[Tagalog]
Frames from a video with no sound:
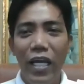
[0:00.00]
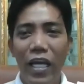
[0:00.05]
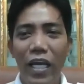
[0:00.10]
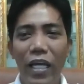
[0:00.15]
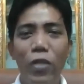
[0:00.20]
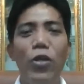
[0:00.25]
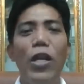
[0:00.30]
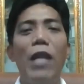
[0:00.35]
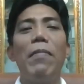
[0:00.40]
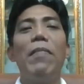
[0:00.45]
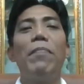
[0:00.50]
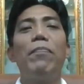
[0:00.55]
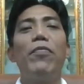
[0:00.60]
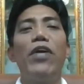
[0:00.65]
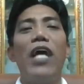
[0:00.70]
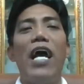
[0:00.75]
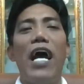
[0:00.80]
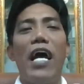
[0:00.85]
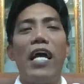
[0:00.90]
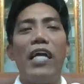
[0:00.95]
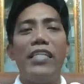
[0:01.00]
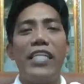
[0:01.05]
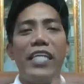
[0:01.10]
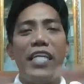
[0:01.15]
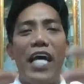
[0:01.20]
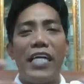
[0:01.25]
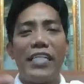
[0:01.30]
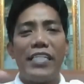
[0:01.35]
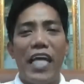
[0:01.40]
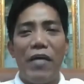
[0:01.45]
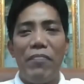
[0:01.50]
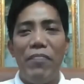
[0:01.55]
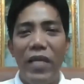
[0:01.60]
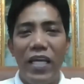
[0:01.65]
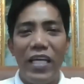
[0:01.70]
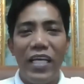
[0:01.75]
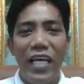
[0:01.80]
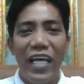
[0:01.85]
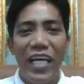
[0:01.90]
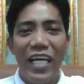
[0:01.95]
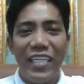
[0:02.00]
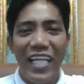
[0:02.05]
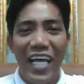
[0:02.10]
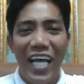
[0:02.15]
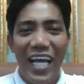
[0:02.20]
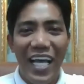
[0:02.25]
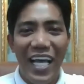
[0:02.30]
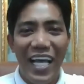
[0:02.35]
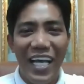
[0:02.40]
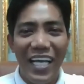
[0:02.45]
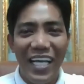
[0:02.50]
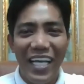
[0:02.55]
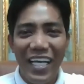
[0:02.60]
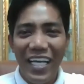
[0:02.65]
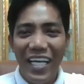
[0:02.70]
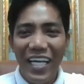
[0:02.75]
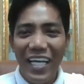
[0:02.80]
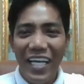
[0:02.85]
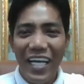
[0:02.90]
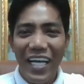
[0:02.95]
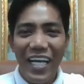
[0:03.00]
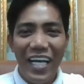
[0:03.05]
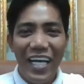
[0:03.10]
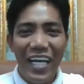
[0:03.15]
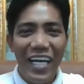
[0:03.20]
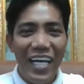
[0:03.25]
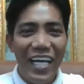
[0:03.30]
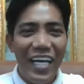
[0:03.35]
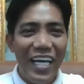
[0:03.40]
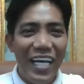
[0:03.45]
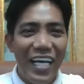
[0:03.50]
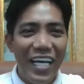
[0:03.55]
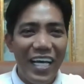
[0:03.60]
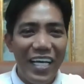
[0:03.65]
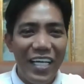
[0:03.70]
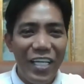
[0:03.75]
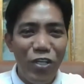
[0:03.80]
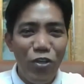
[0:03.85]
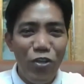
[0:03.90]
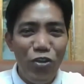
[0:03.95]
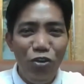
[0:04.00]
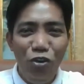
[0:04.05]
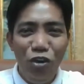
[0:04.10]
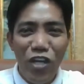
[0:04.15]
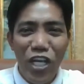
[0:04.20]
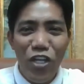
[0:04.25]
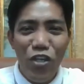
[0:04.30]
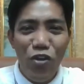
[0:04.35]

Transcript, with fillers: Eh, yun naman po yung aking sinasabi na uh, yun yung